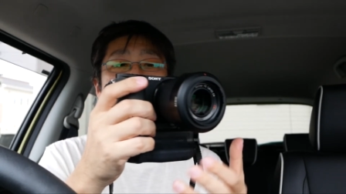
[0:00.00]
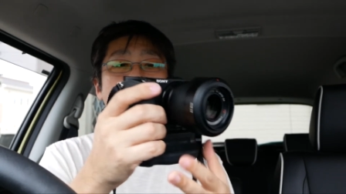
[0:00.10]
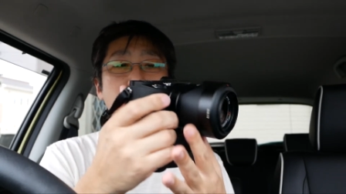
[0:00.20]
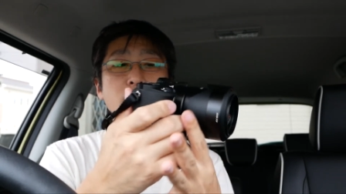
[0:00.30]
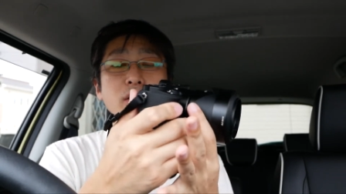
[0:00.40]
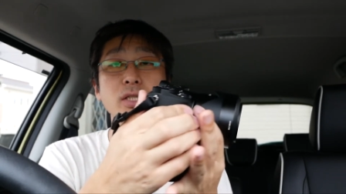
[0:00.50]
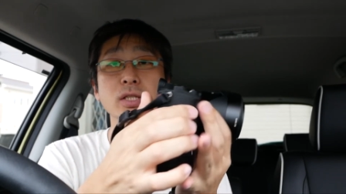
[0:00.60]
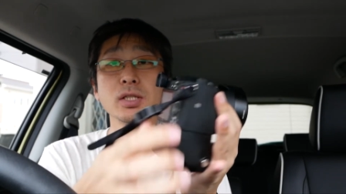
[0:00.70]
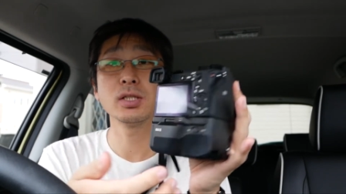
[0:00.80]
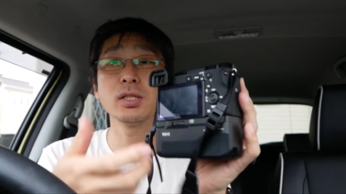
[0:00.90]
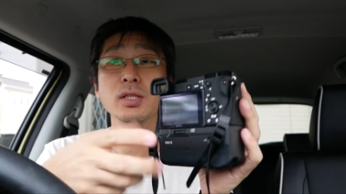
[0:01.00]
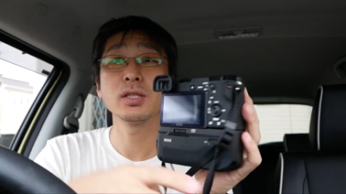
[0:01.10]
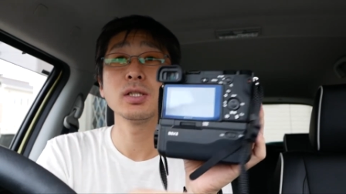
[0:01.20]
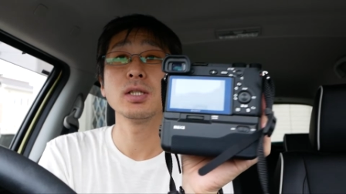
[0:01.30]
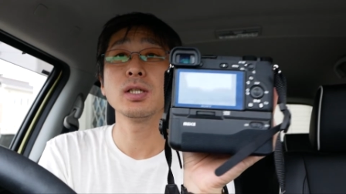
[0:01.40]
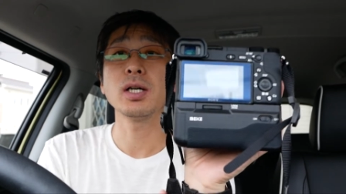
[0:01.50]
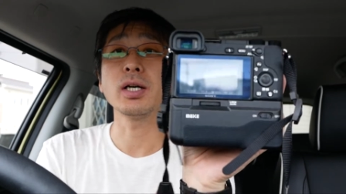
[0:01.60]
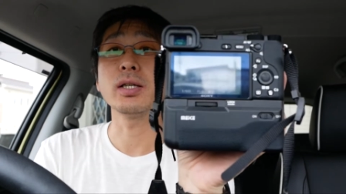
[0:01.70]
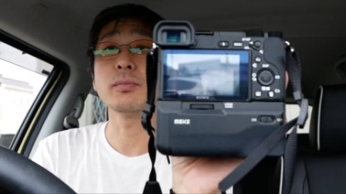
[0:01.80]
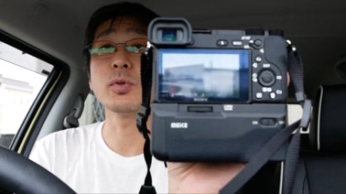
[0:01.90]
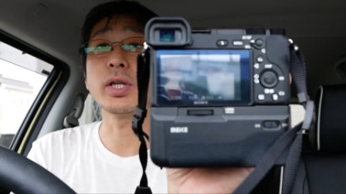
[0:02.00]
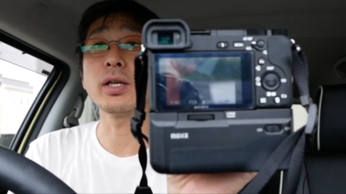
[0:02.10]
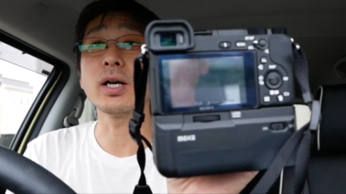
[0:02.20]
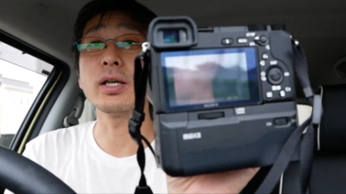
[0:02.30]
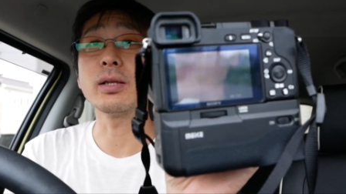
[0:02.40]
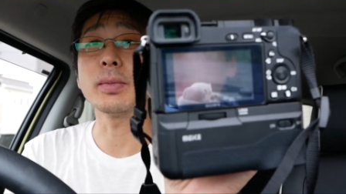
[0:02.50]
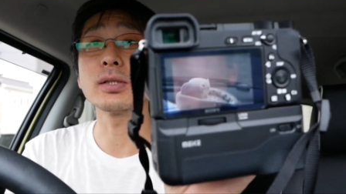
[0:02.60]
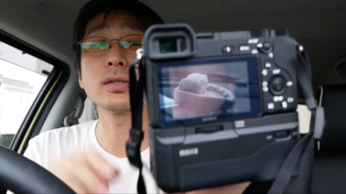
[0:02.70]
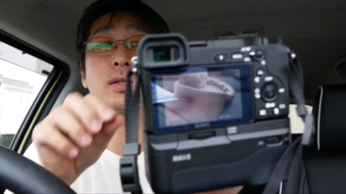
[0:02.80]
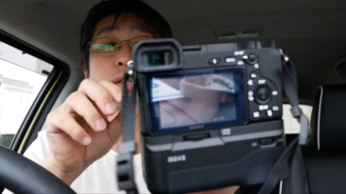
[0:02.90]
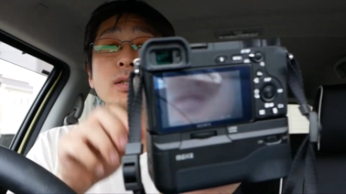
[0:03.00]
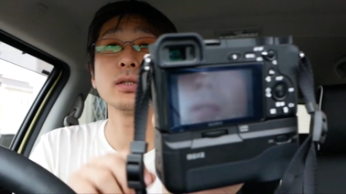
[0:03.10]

電池、はい、もう電源入ってます